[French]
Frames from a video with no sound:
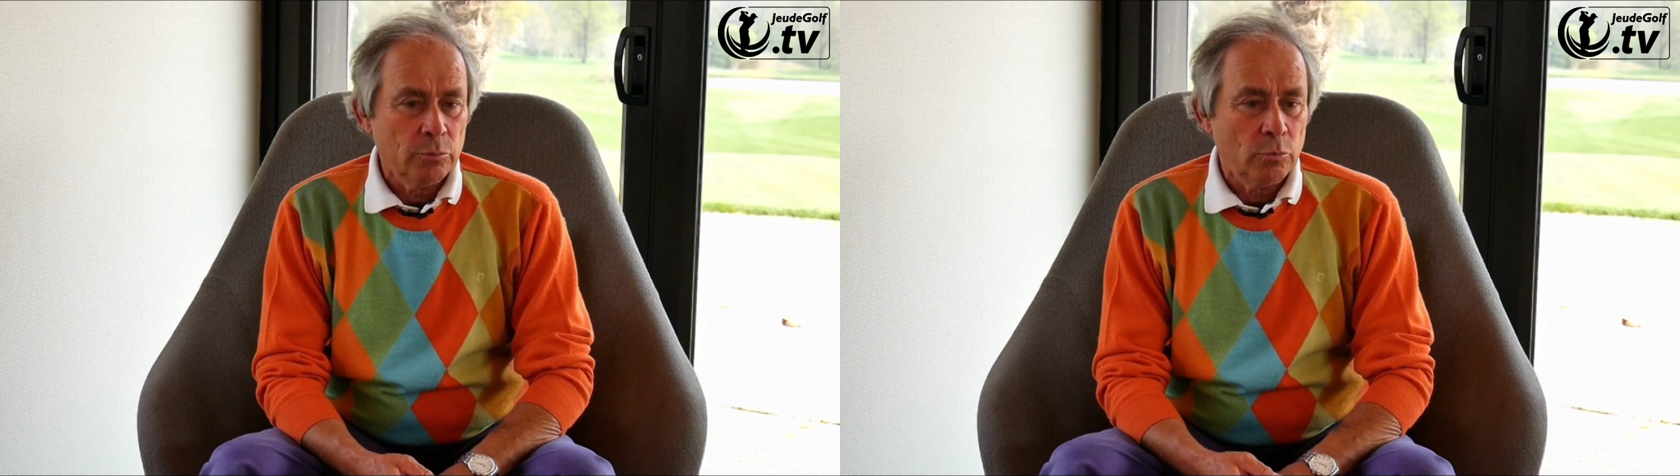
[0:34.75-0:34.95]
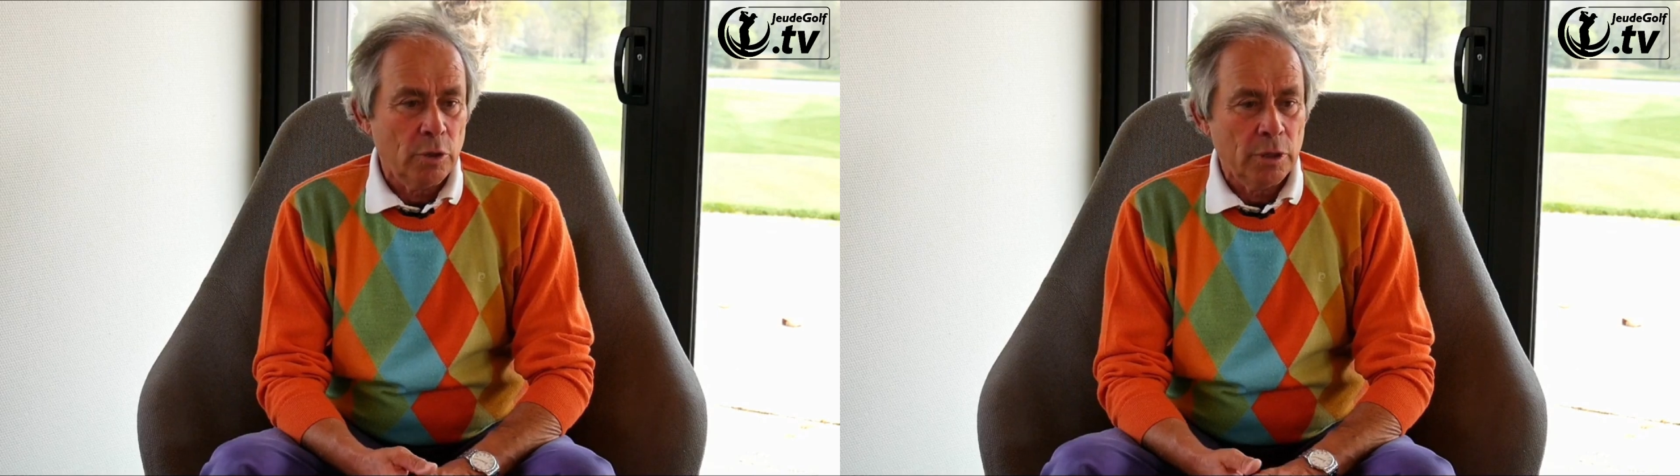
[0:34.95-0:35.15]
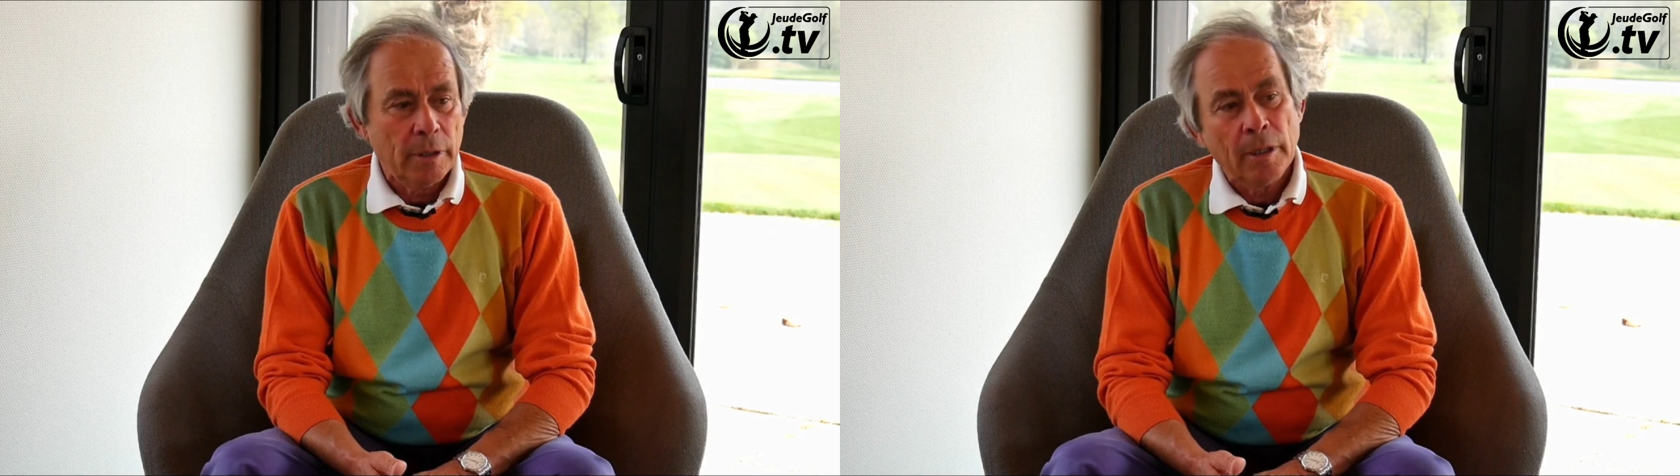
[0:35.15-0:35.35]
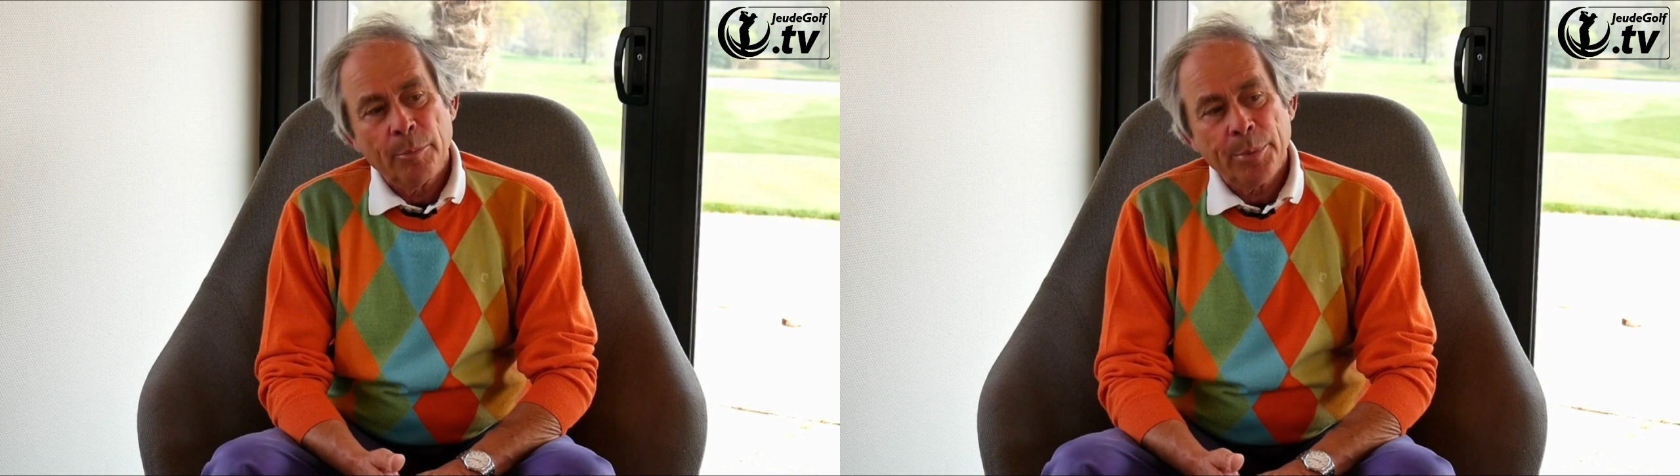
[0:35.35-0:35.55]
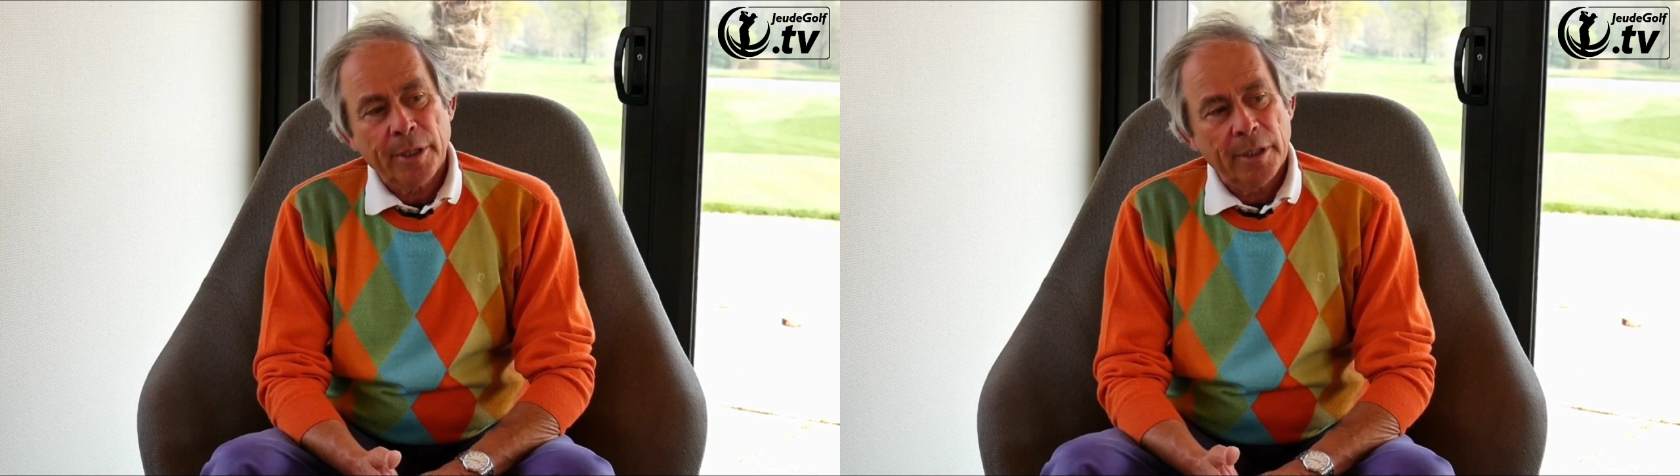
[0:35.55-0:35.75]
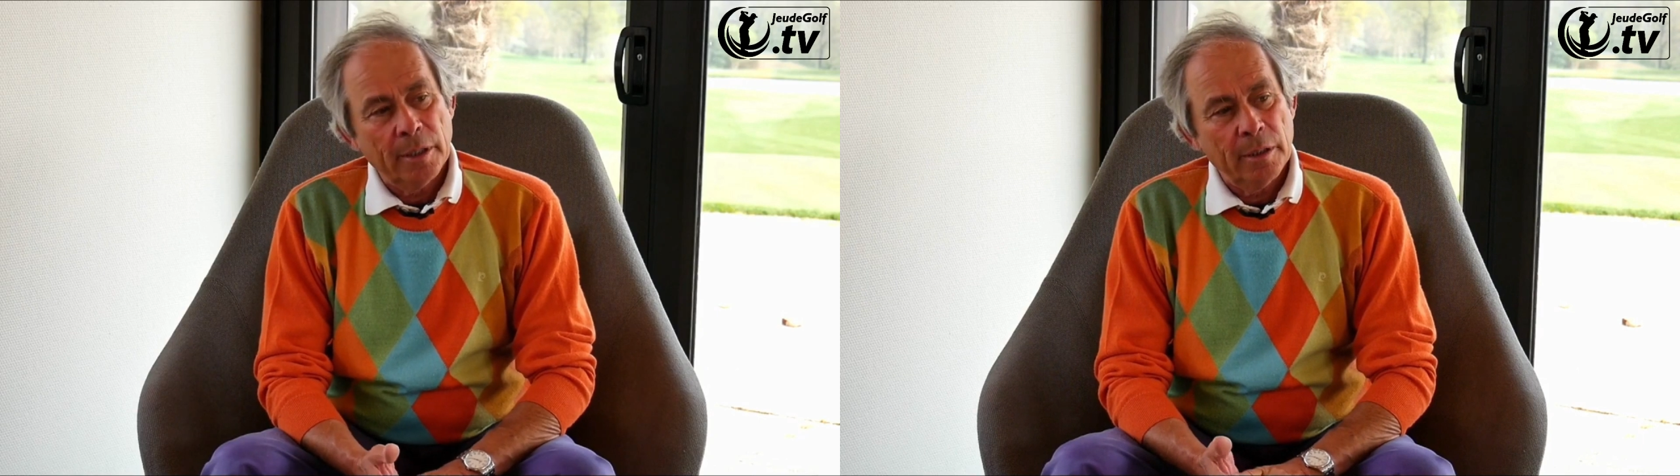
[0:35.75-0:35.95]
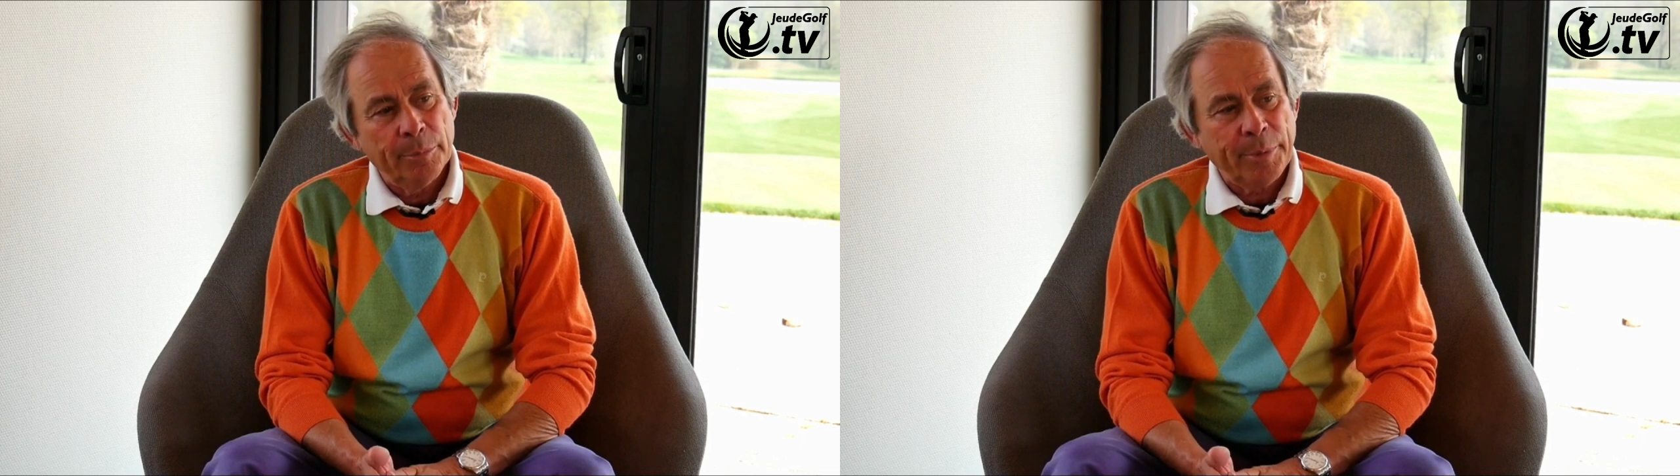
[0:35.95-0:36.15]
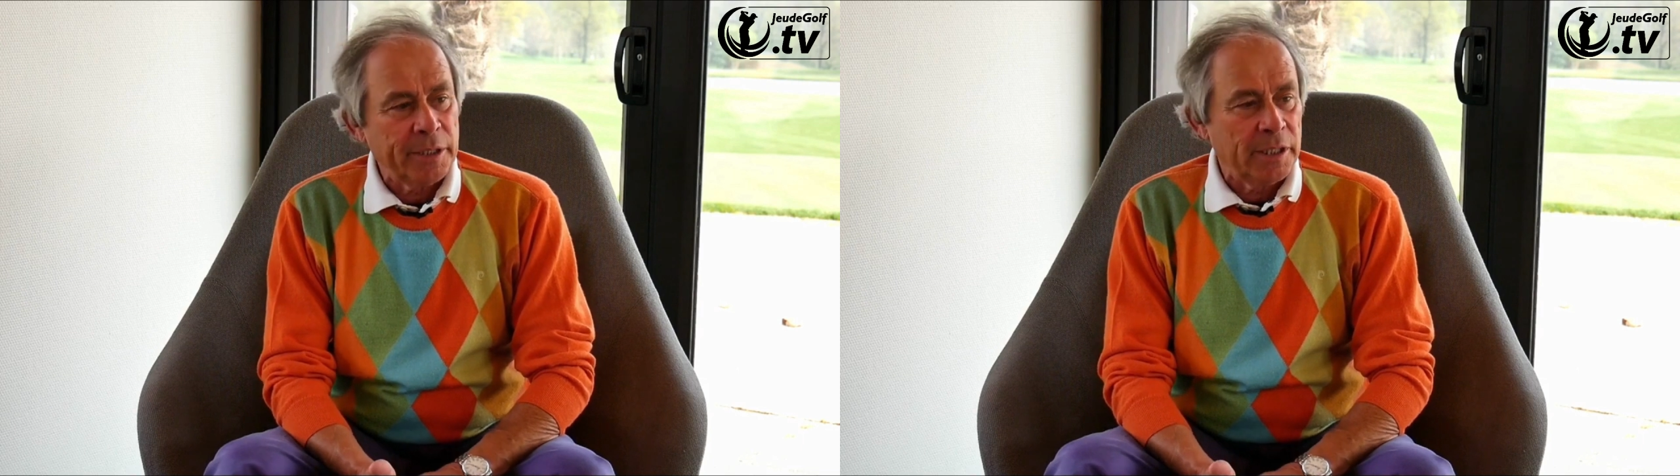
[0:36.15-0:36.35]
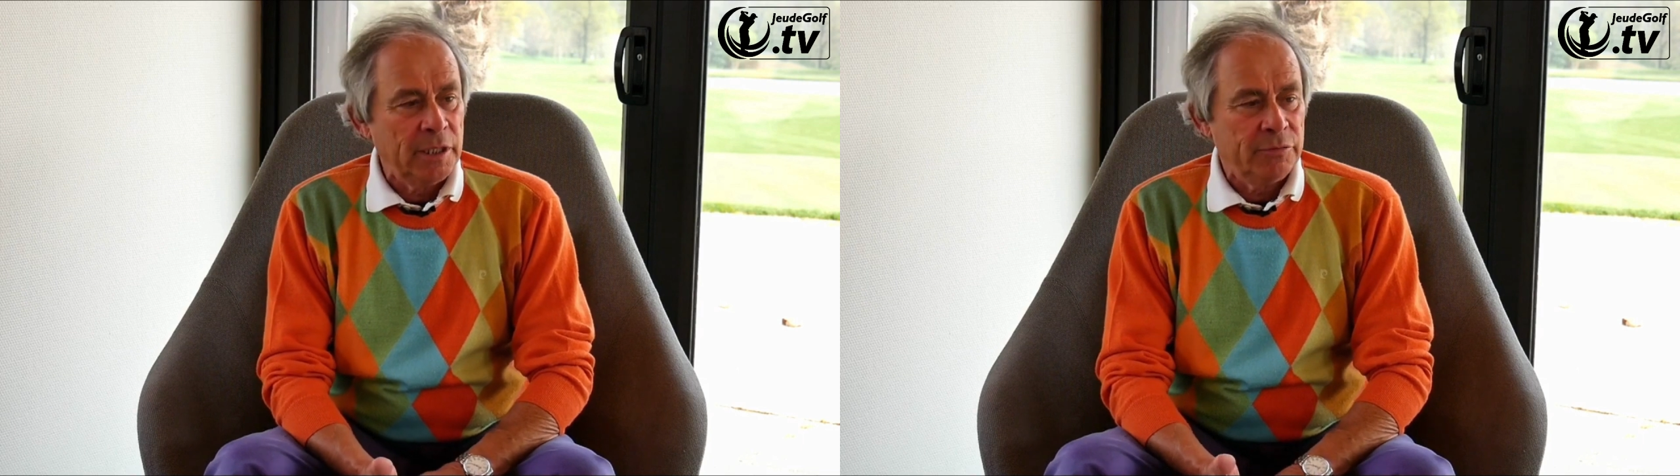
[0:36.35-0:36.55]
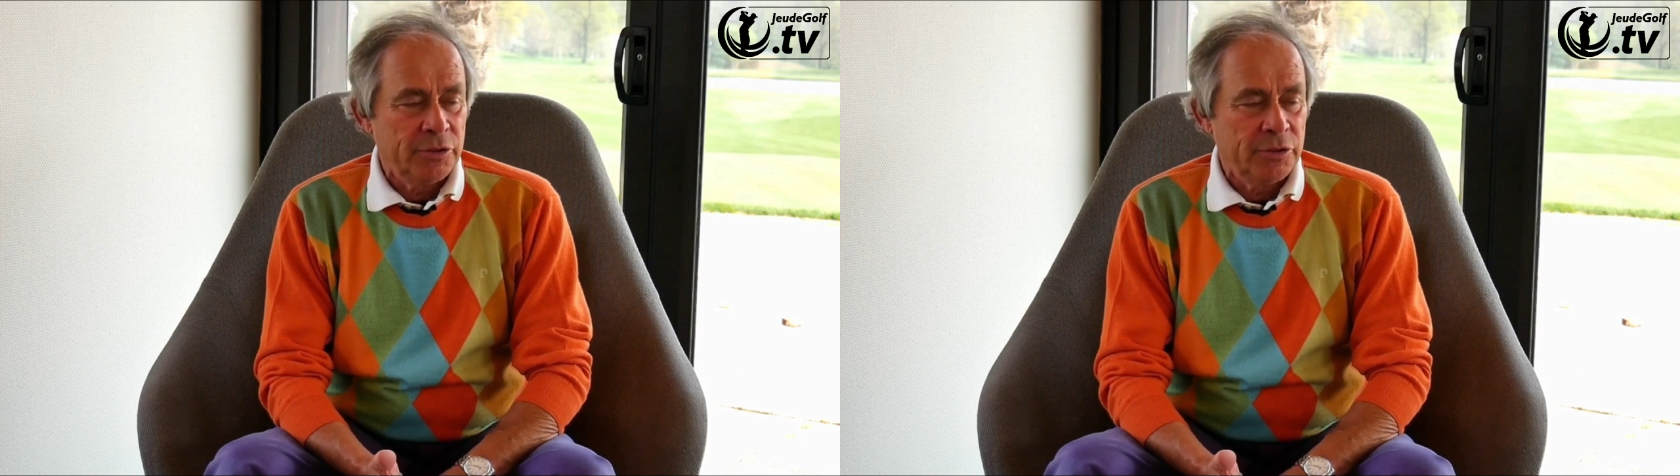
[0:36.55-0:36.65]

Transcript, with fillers: Moi, après les pré-qualifs,